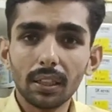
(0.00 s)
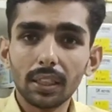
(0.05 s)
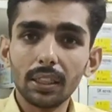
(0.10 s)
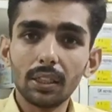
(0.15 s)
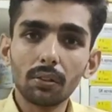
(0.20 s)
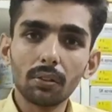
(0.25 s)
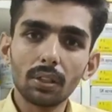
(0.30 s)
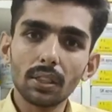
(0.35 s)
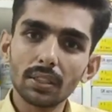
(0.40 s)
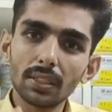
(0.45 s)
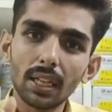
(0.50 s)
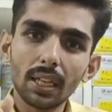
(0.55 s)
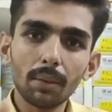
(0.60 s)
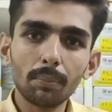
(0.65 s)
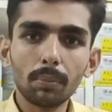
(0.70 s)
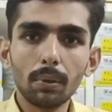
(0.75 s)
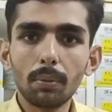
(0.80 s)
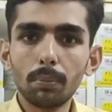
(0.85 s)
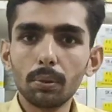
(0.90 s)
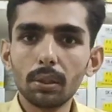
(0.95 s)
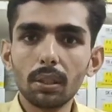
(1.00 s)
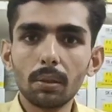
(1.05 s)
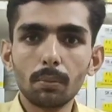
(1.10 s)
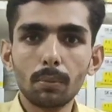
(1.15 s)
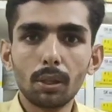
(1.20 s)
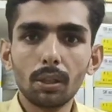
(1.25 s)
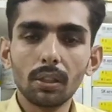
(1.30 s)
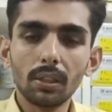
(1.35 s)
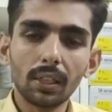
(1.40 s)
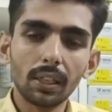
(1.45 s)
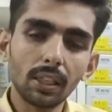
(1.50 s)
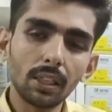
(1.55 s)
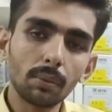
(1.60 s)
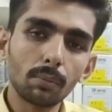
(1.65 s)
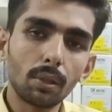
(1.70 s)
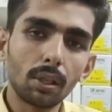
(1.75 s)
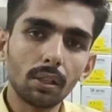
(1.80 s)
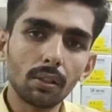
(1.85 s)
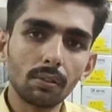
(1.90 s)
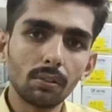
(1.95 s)
ఇది కూడా చాలా పాపులర్ మోడల్ రన్నింగ్
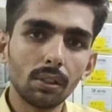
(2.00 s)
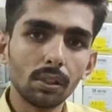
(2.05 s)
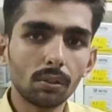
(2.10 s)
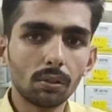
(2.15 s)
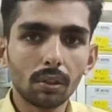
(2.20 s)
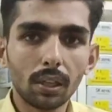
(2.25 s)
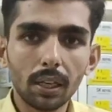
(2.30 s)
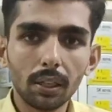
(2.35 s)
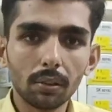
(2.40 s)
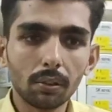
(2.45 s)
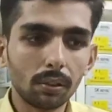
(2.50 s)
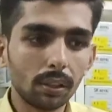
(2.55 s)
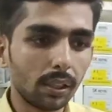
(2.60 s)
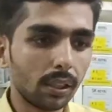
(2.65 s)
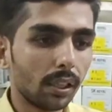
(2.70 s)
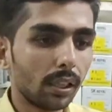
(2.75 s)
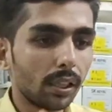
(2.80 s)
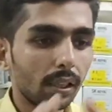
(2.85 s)
మోడల్ ఉంది కోరాడు కూడా